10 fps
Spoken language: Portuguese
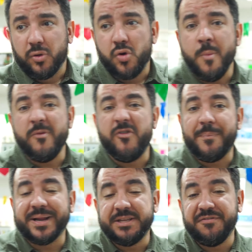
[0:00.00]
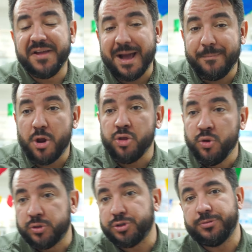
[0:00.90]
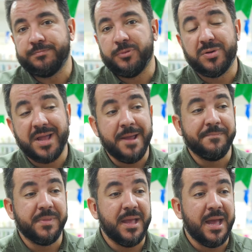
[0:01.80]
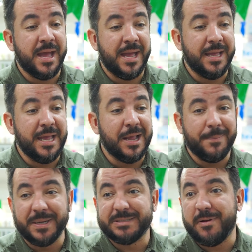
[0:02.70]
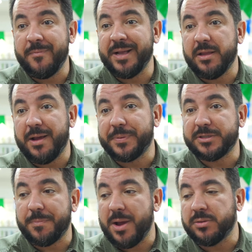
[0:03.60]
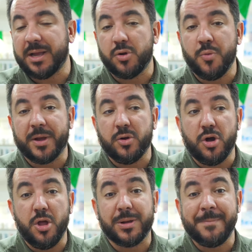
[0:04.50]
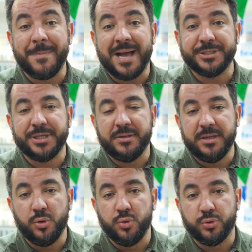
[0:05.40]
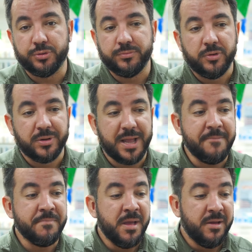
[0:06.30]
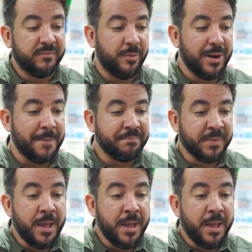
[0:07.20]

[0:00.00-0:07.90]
como eu vou precificar produtos, ok? É, e principalmente a pessoa pergunta como é que eu coloco a margem de lucro, ok? Vamos lá.